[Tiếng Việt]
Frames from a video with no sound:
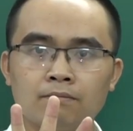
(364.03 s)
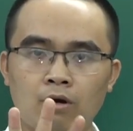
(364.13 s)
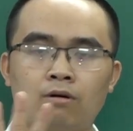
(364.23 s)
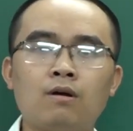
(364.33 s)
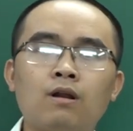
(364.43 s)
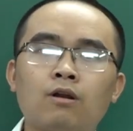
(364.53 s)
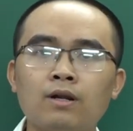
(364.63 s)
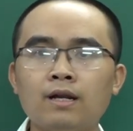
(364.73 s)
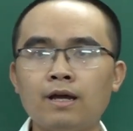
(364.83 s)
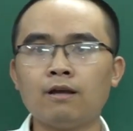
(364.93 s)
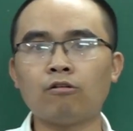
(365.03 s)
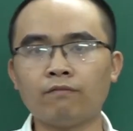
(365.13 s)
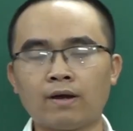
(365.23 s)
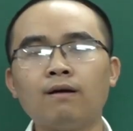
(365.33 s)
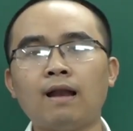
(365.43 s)
Ồ, oh, nói đến đây có
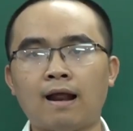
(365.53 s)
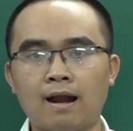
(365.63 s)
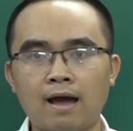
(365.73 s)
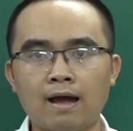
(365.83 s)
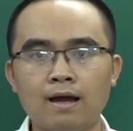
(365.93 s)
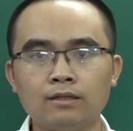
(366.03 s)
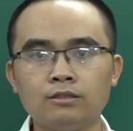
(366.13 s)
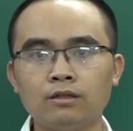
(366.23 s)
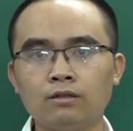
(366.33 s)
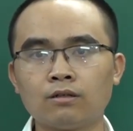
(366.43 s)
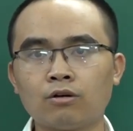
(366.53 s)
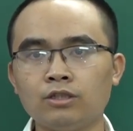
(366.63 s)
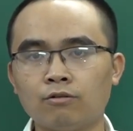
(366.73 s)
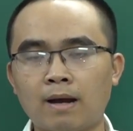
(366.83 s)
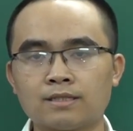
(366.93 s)
vẻ hơi là lạ, nhưng có
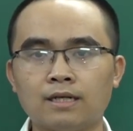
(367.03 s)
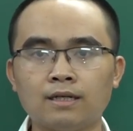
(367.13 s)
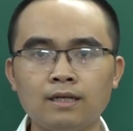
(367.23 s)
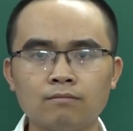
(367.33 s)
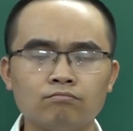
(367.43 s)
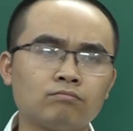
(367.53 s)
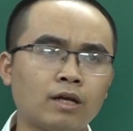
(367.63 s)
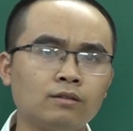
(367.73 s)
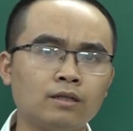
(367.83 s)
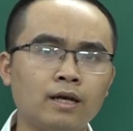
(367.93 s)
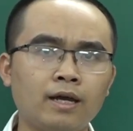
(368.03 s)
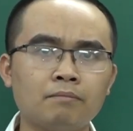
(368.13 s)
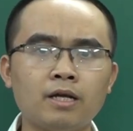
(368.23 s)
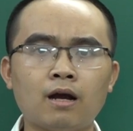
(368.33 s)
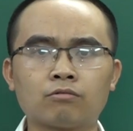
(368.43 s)
nhiều bạn sẽ nghĩ thầy ơi,
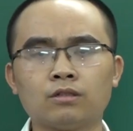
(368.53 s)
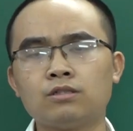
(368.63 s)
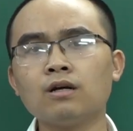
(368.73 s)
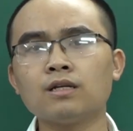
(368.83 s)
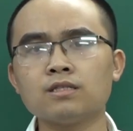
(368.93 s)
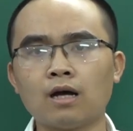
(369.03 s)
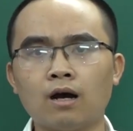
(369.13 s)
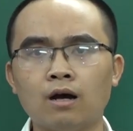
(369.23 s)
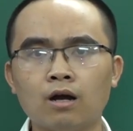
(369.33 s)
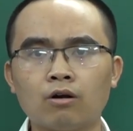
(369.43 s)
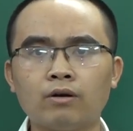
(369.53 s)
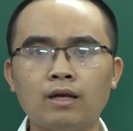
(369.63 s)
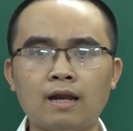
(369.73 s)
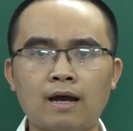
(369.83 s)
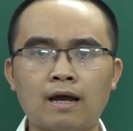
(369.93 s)
em đi học từ trước đến giờ có
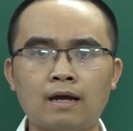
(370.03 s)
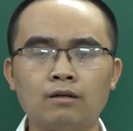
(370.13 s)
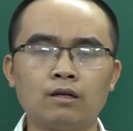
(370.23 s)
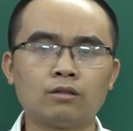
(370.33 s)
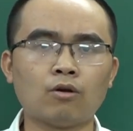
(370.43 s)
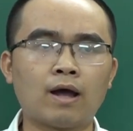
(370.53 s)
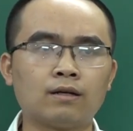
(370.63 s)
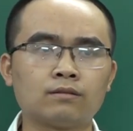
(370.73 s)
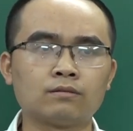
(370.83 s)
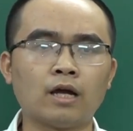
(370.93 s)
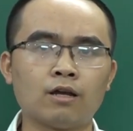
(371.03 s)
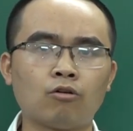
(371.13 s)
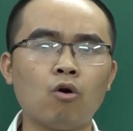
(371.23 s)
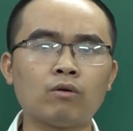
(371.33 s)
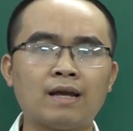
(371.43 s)
khi là toàn thầy
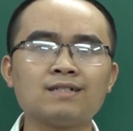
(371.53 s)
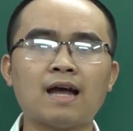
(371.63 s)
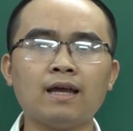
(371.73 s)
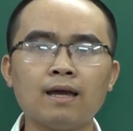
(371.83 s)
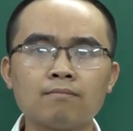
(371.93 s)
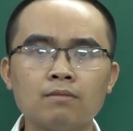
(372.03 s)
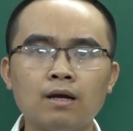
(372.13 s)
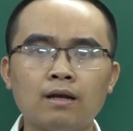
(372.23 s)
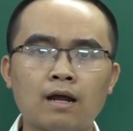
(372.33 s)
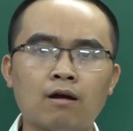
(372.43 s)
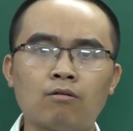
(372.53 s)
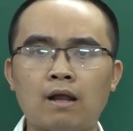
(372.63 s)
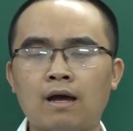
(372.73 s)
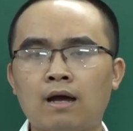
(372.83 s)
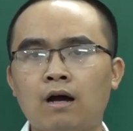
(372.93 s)
cô đánh giá em, nào
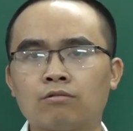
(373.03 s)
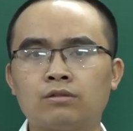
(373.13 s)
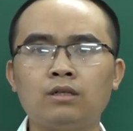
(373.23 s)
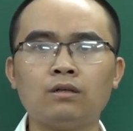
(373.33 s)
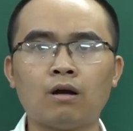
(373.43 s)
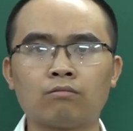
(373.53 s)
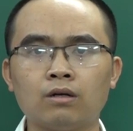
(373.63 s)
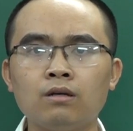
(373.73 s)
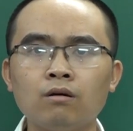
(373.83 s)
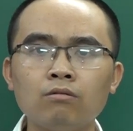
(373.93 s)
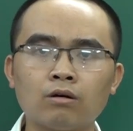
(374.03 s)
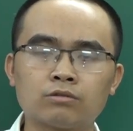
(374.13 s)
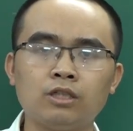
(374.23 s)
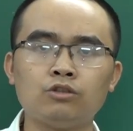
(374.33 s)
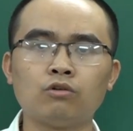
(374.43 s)
là học sinh học yếu,
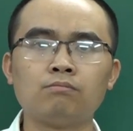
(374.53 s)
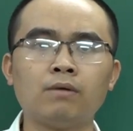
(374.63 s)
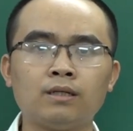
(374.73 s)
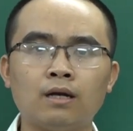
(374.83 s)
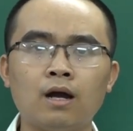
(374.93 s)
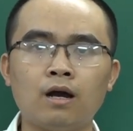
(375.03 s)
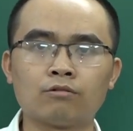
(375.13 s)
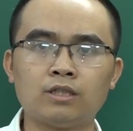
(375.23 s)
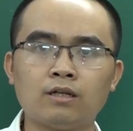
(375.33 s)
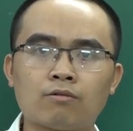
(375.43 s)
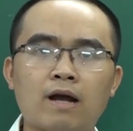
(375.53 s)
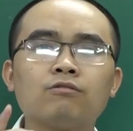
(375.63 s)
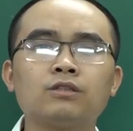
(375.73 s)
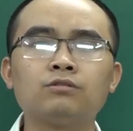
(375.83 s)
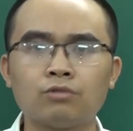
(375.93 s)
học sinh trung bình, học sinh học khá,
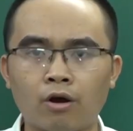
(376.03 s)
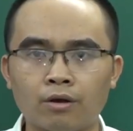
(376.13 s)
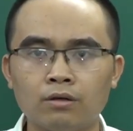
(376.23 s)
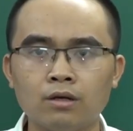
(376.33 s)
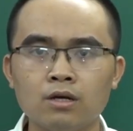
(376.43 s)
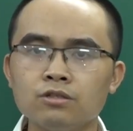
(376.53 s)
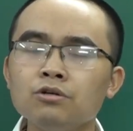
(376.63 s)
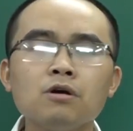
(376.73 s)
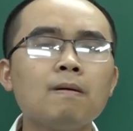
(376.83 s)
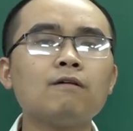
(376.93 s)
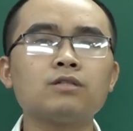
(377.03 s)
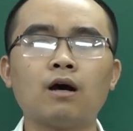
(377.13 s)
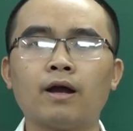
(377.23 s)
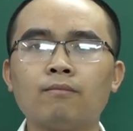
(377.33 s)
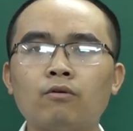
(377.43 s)
học sinh giỏi. Chưa bao
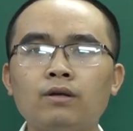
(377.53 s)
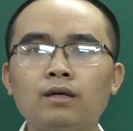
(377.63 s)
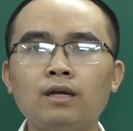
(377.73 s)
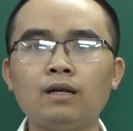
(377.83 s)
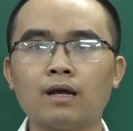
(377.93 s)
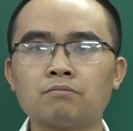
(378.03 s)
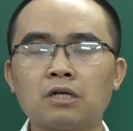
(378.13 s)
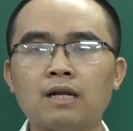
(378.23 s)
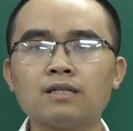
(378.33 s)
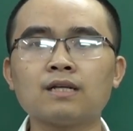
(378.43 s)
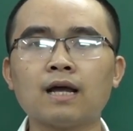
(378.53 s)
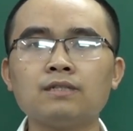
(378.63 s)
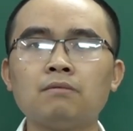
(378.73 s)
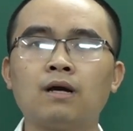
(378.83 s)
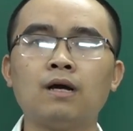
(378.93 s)
giờ em có ý nghĩ là em sẽ đánh giá
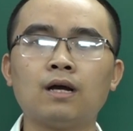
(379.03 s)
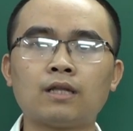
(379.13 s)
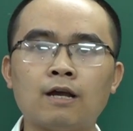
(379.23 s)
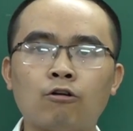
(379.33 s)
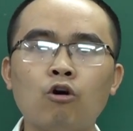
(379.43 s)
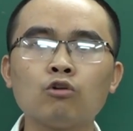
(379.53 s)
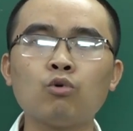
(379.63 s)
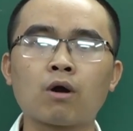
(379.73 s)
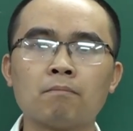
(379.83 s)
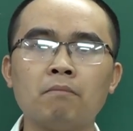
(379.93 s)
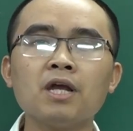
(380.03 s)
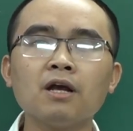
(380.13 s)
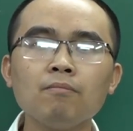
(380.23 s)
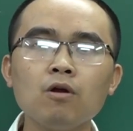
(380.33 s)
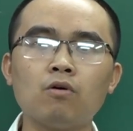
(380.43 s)
xem là thầy cô thuộc mấy
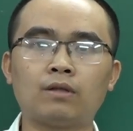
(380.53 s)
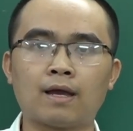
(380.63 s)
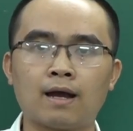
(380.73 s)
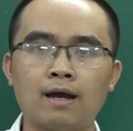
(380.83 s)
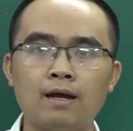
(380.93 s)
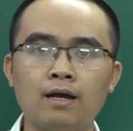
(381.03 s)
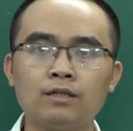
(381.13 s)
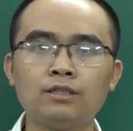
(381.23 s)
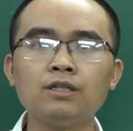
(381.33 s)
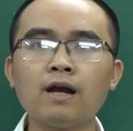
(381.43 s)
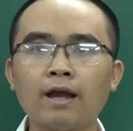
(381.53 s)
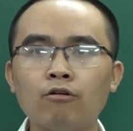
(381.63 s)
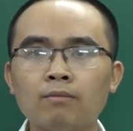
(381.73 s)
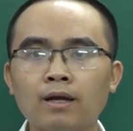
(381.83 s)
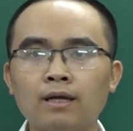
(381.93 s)
cấp độ thầy ạ. Thế nhưng ngày
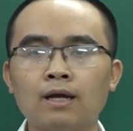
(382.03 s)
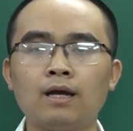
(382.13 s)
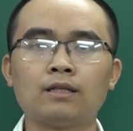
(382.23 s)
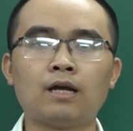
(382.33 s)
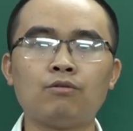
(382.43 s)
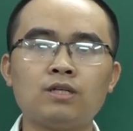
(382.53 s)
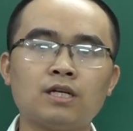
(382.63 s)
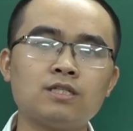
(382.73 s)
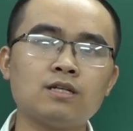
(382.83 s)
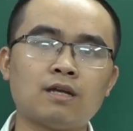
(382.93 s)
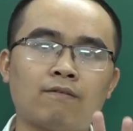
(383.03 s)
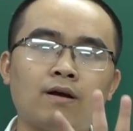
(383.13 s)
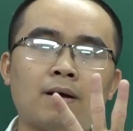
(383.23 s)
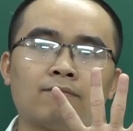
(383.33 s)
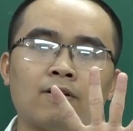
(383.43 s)
hôm nay thầy Huy sẽ chia sẻ với
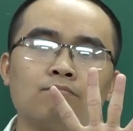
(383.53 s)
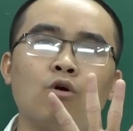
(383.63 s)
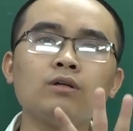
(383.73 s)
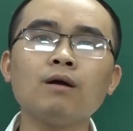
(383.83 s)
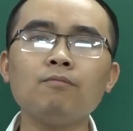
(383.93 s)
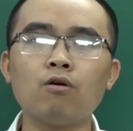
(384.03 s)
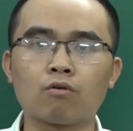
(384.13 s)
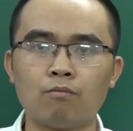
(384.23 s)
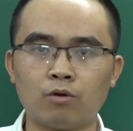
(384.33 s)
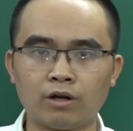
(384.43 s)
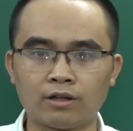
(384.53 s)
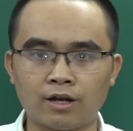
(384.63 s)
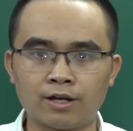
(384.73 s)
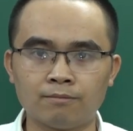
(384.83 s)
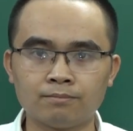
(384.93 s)
các bạn về bốn cấp độ của một người
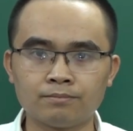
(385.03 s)
thầy.